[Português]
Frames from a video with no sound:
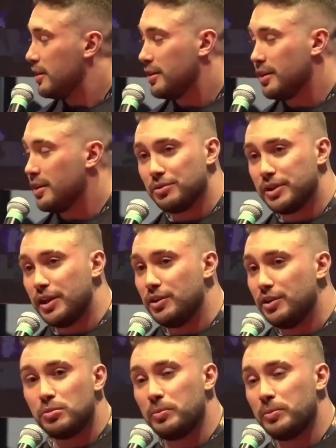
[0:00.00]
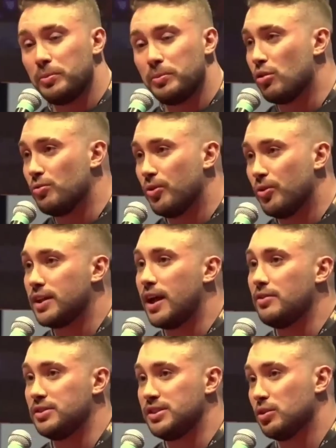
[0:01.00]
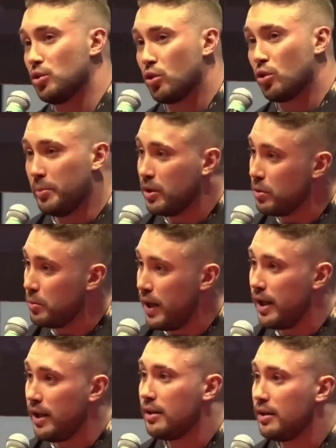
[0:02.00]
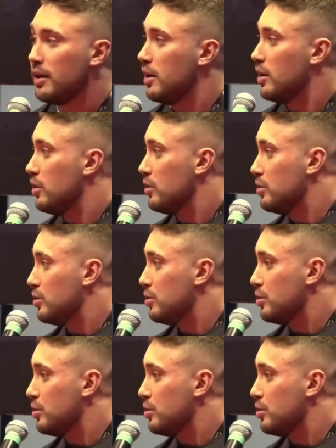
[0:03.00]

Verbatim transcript: Então não tem nenhum momento confortável assim que eu estou comendo bem. O,